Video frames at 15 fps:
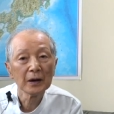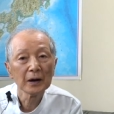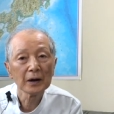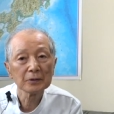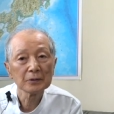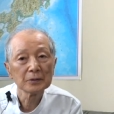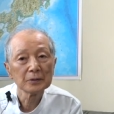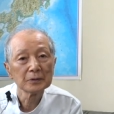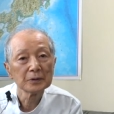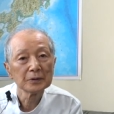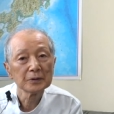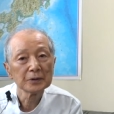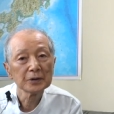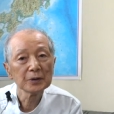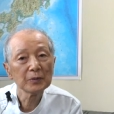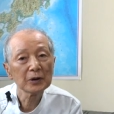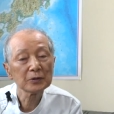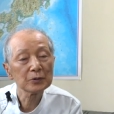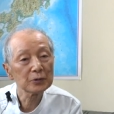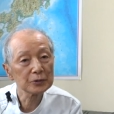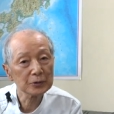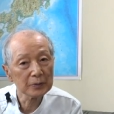あの今
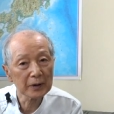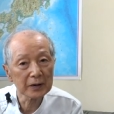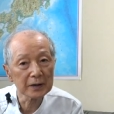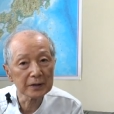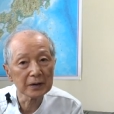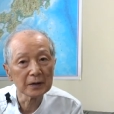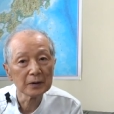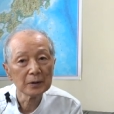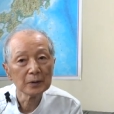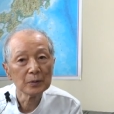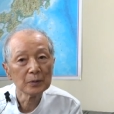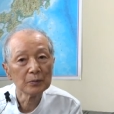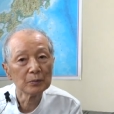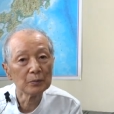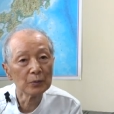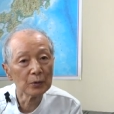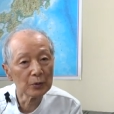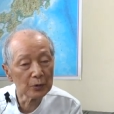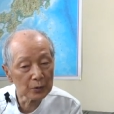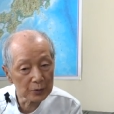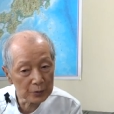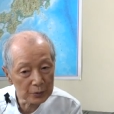の言葉がね
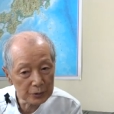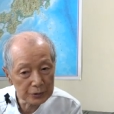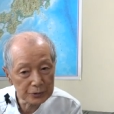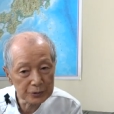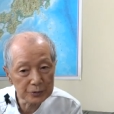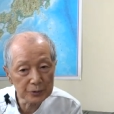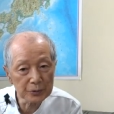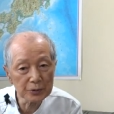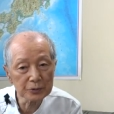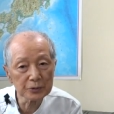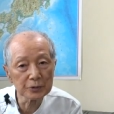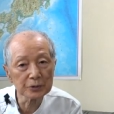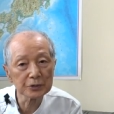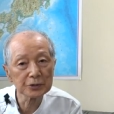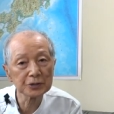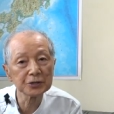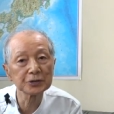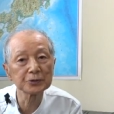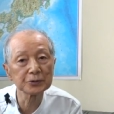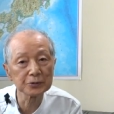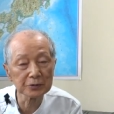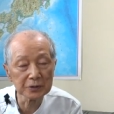ものすごくき
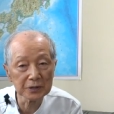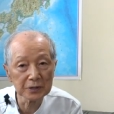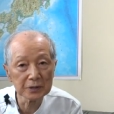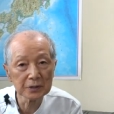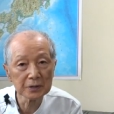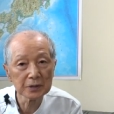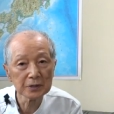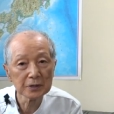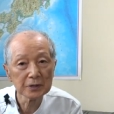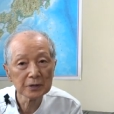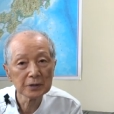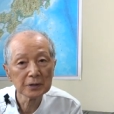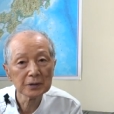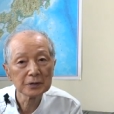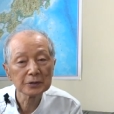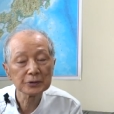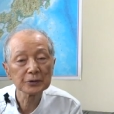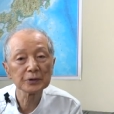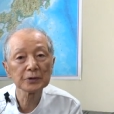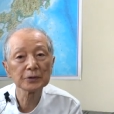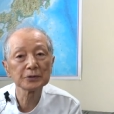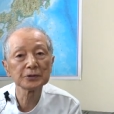つい、そ
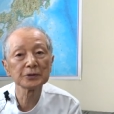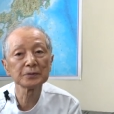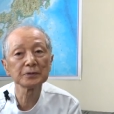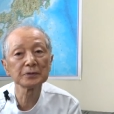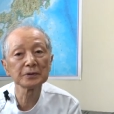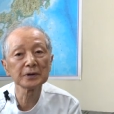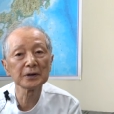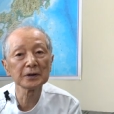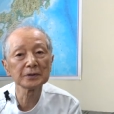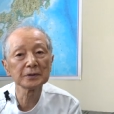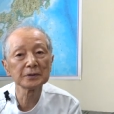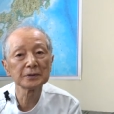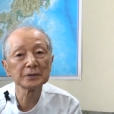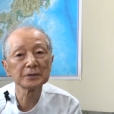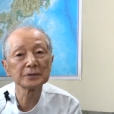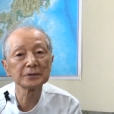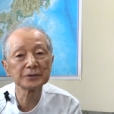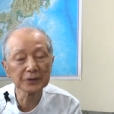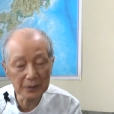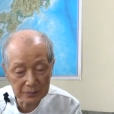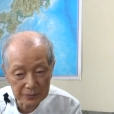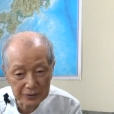れを自分が
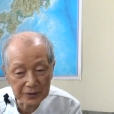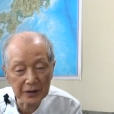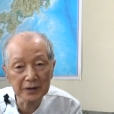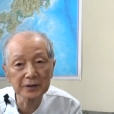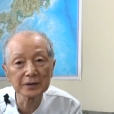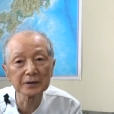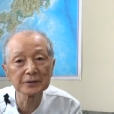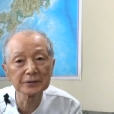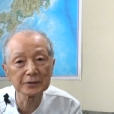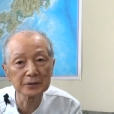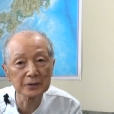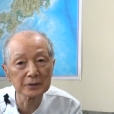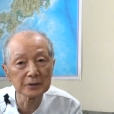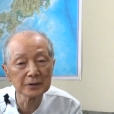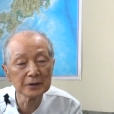全部体験する、